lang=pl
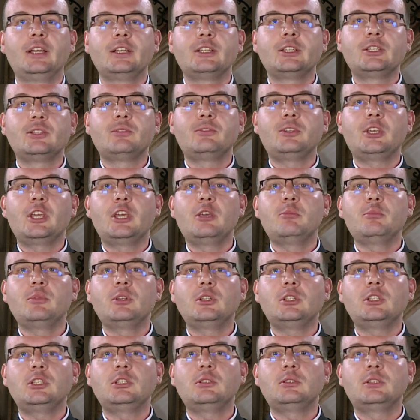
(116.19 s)
e,
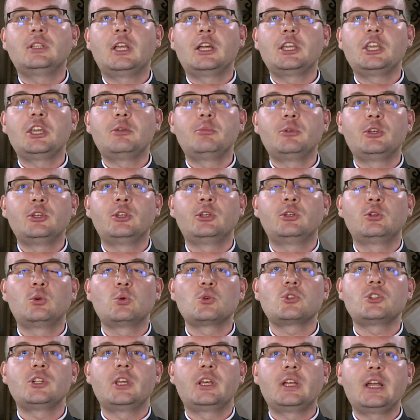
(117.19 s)
wiemy i dajemy
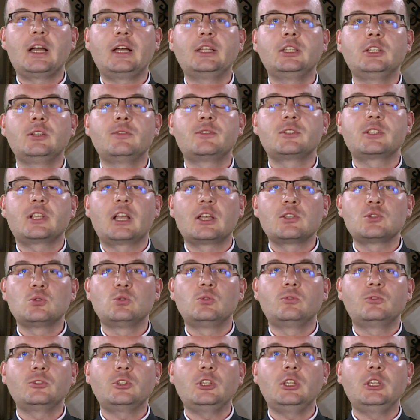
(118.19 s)
różne rady,
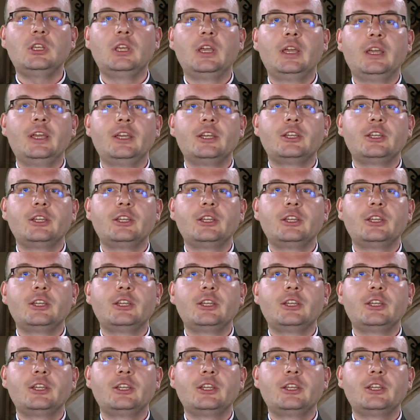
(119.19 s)
wskazówki